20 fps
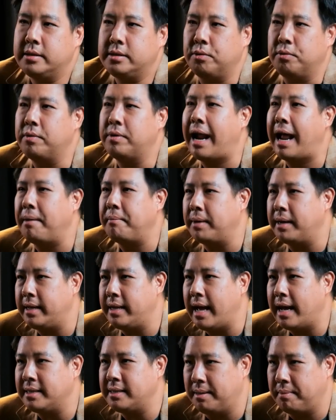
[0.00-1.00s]
สงครามกับ
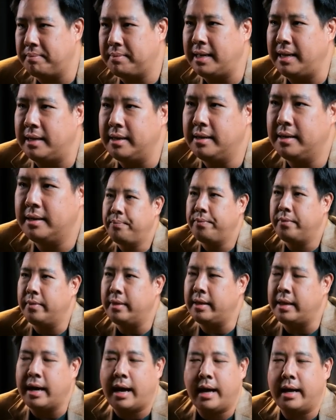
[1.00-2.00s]
ยาเสพติด
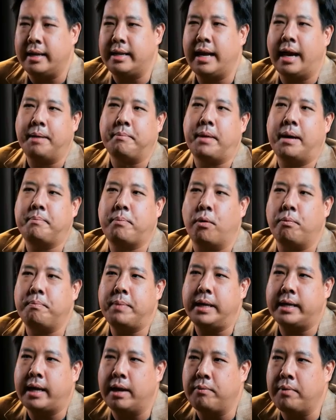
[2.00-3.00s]
อย่าอย่ามาปก
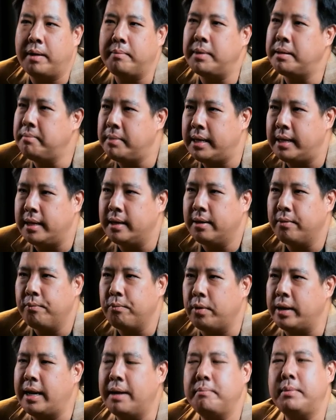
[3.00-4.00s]
ปิดกันว่าไม่มี
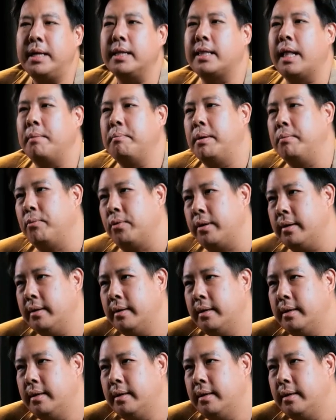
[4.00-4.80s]
วันนี้มีเต็มไปหมด